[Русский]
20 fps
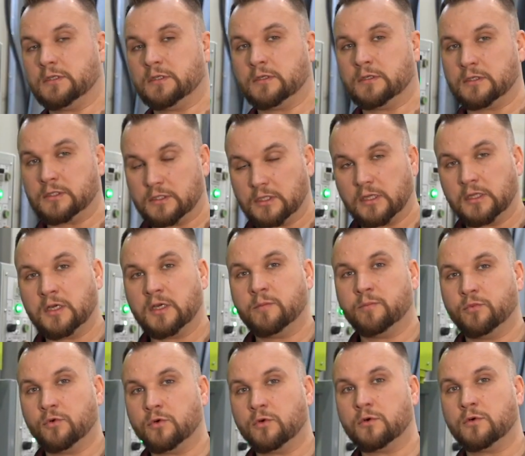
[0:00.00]
э, стола
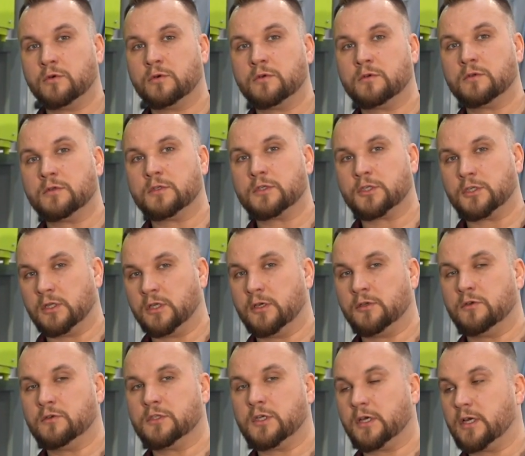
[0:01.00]
по
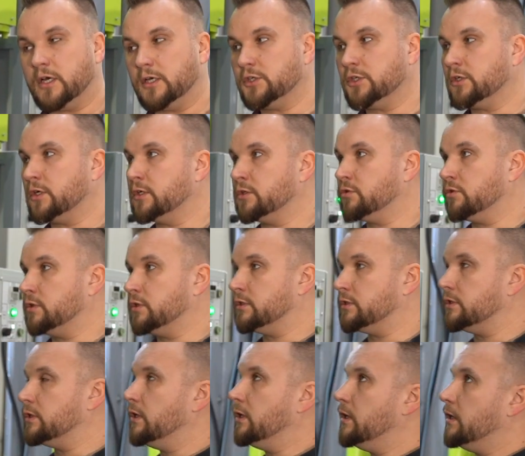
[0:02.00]
желанию заказчика. То
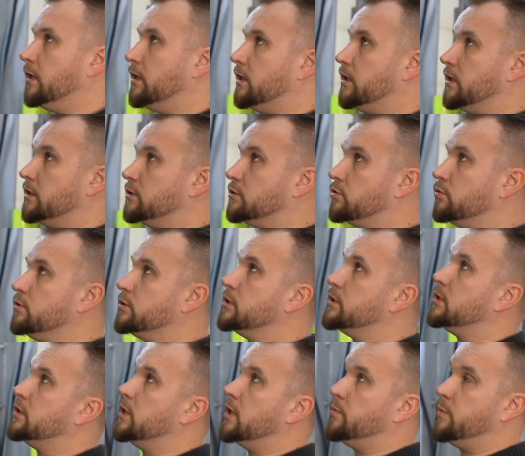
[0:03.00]
есть
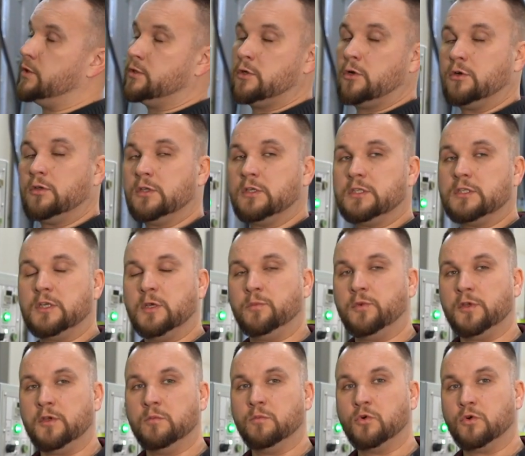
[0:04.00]
конструкция до определенной
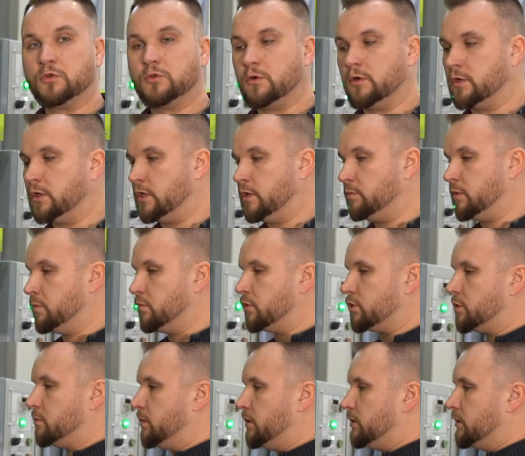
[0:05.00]
степени модульная. Мы
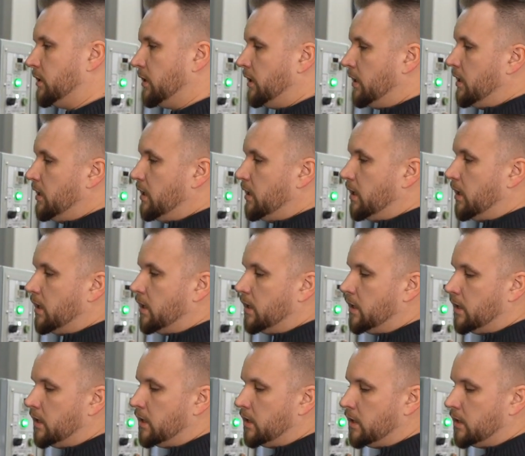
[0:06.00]
можем эти
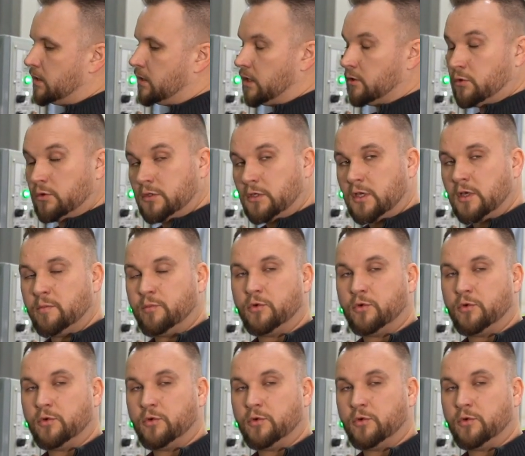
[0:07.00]
э, колонки